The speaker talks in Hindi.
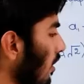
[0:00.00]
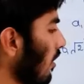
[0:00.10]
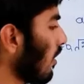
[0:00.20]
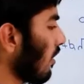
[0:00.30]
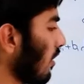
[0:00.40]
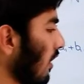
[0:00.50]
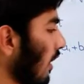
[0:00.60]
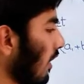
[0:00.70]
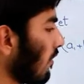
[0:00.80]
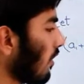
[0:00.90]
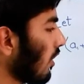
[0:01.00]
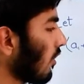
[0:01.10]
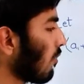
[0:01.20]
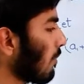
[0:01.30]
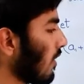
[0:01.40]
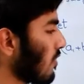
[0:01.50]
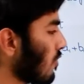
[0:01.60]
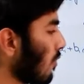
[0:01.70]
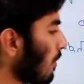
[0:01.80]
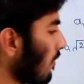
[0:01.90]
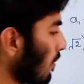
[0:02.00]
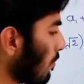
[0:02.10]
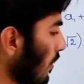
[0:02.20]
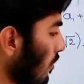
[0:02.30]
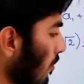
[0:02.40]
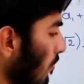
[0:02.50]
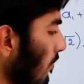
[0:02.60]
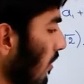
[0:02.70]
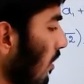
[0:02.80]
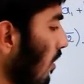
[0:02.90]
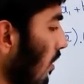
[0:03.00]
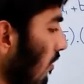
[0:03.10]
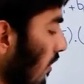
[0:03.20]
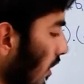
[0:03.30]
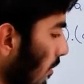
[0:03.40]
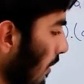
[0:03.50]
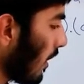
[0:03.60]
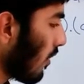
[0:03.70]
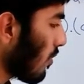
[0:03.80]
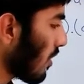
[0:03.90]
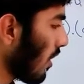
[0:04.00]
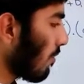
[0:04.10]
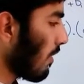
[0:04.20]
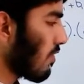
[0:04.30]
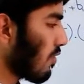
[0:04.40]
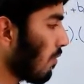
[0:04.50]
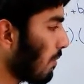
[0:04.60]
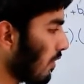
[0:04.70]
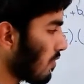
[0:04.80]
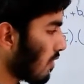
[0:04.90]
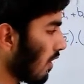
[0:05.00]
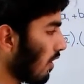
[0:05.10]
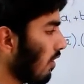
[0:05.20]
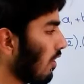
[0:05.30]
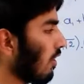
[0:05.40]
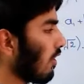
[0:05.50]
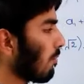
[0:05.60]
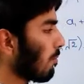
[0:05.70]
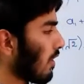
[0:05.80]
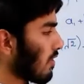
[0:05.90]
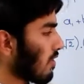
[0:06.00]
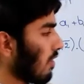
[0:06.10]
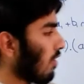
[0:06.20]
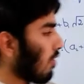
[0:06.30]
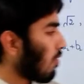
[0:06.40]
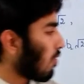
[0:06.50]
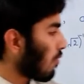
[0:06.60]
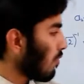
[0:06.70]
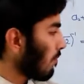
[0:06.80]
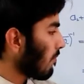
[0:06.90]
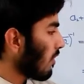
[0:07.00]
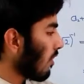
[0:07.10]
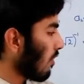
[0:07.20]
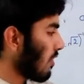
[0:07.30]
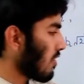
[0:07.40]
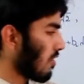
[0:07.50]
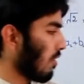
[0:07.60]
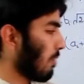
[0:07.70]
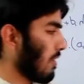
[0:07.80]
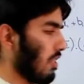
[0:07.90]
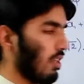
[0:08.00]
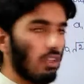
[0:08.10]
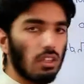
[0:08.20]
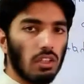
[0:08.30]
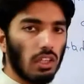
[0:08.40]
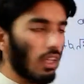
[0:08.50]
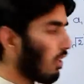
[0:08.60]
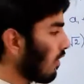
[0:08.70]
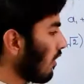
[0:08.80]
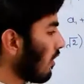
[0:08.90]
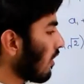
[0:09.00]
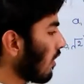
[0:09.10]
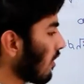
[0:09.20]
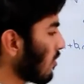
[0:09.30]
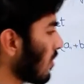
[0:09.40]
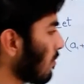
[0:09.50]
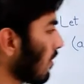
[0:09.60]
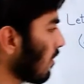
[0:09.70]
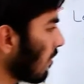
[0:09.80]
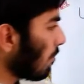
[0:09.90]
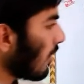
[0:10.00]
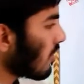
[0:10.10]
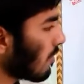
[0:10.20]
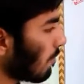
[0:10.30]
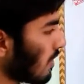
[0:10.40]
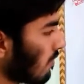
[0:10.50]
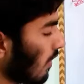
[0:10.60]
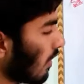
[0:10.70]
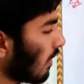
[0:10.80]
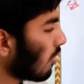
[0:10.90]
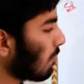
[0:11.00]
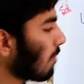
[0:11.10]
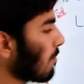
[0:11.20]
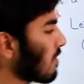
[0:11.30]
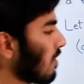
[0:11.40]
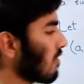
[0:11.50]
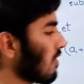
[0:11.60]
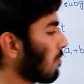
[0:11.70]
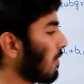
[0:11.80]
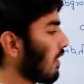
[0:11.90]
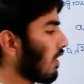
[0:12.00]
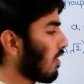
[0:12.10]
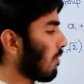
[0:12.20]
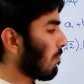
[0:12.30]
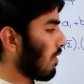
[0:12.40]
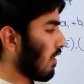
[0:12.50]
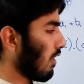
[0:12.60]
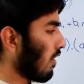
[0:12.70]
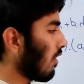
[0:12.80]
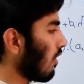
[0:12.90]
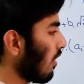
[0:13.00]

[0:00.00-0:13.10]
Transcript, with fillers: है इनके ए वन ए टू माइनस टू बी वन बी टू डिवाइडेड बाई ए टू स्केयर माइनस टू बी टू स्केयर प्लस अंडर रूट टू इस टर्म के साथ ठीक है इनके इसको जब कंप्लीट सिंप्लीफाई करेंगे तो हमारे पास आंसर में ये नंबर आएगा